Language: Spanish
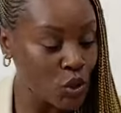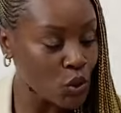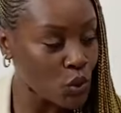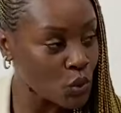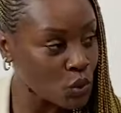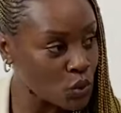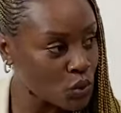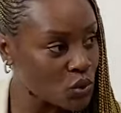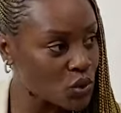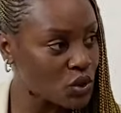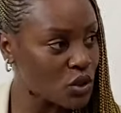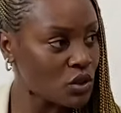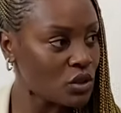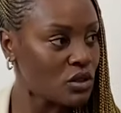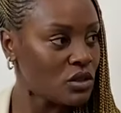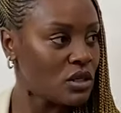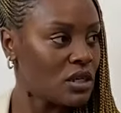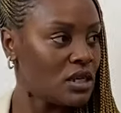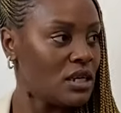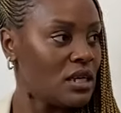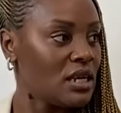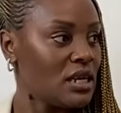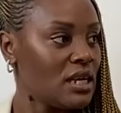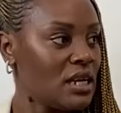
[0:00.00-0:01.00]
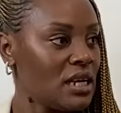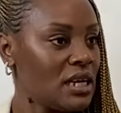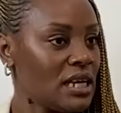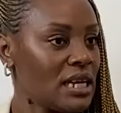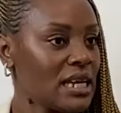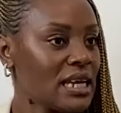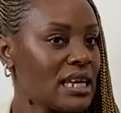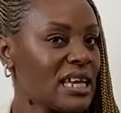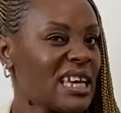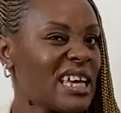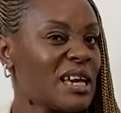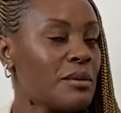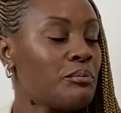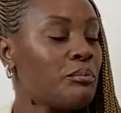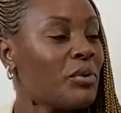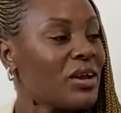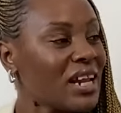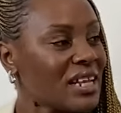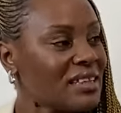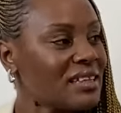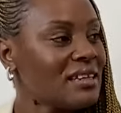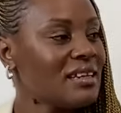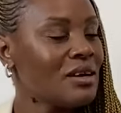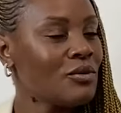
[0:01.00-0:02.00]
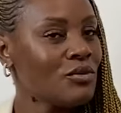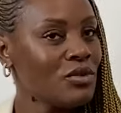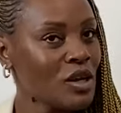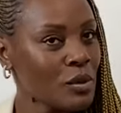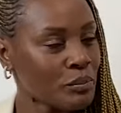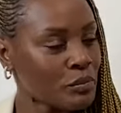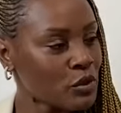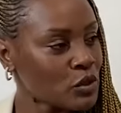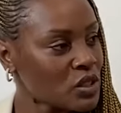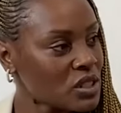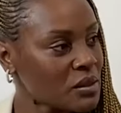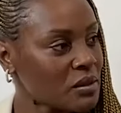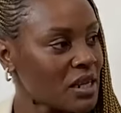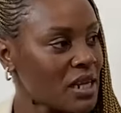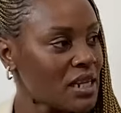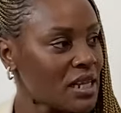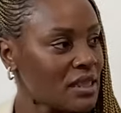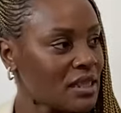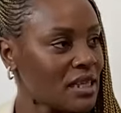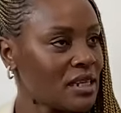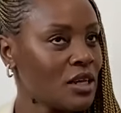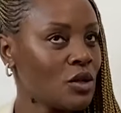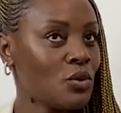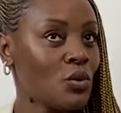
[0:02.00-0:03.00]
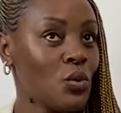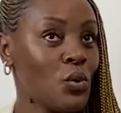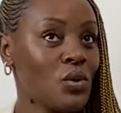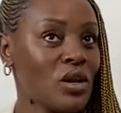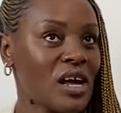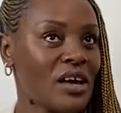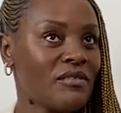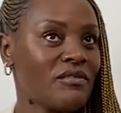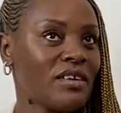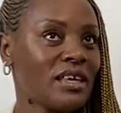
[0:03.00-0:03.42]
todo el conjunto, que pueda tener una posibilidad de tener